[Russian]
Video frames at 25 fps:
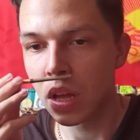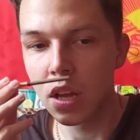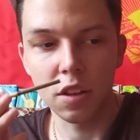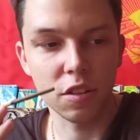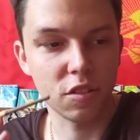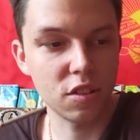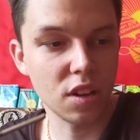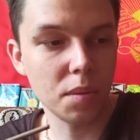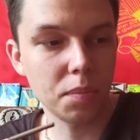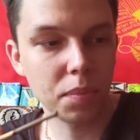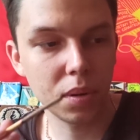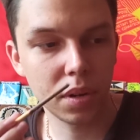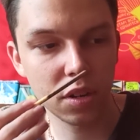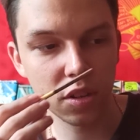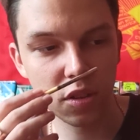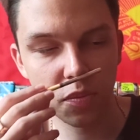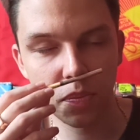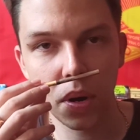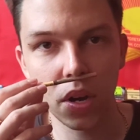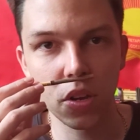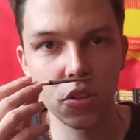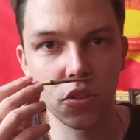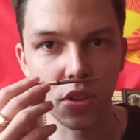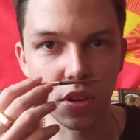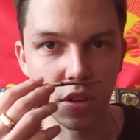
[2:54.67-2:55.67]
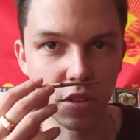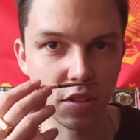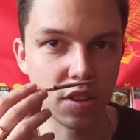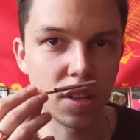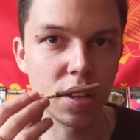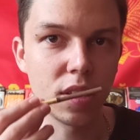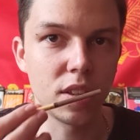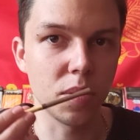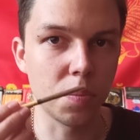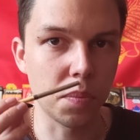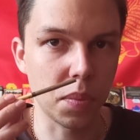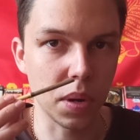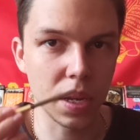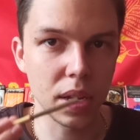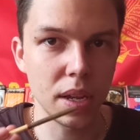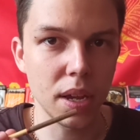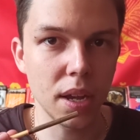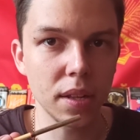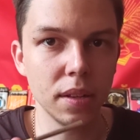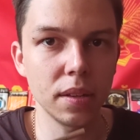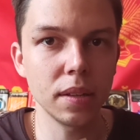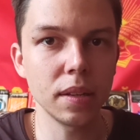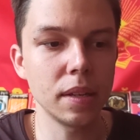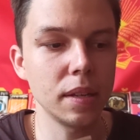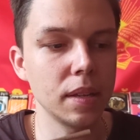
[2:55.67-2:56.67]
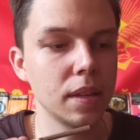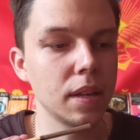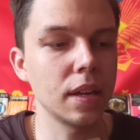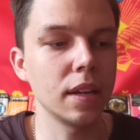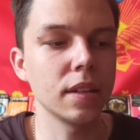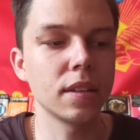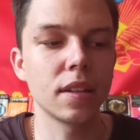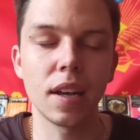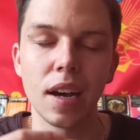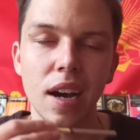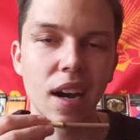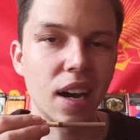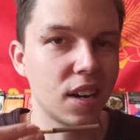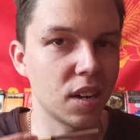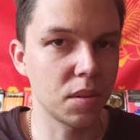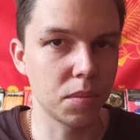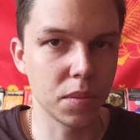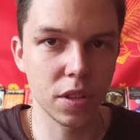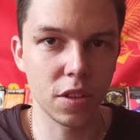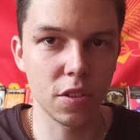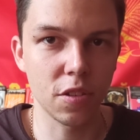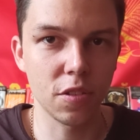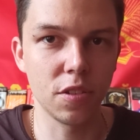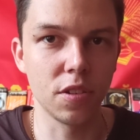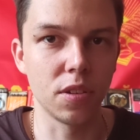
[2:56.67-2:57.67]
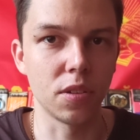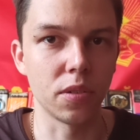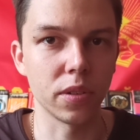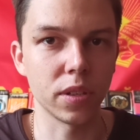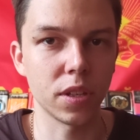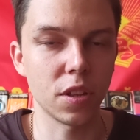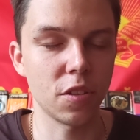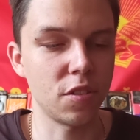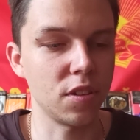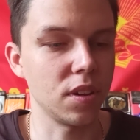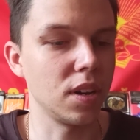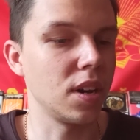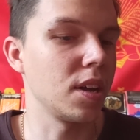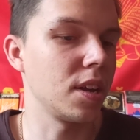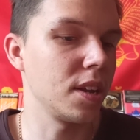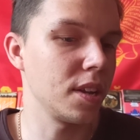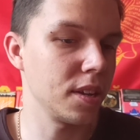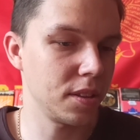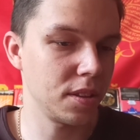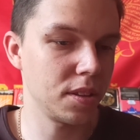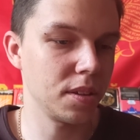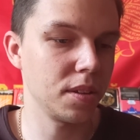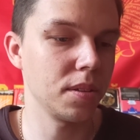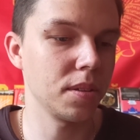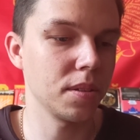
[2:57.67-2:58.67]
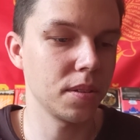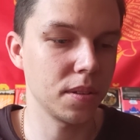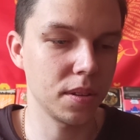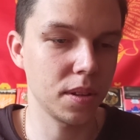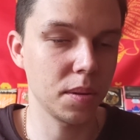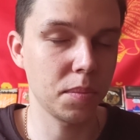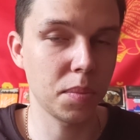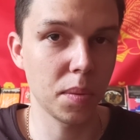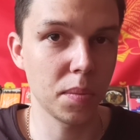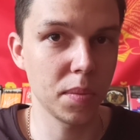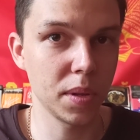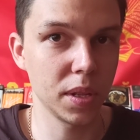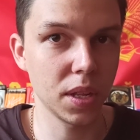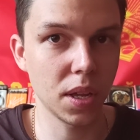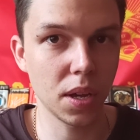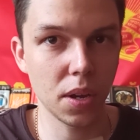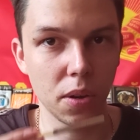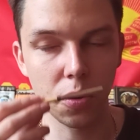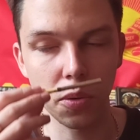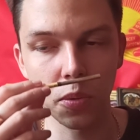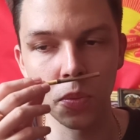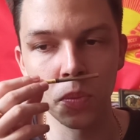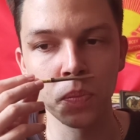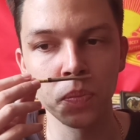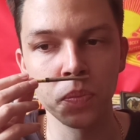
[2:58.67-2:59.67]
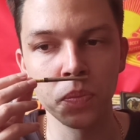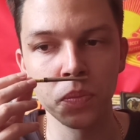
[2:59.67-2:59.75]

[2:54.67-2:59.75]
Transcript: Запах из пачки, кстати, приятный. Это ароматизированные сигареты, напоминаю.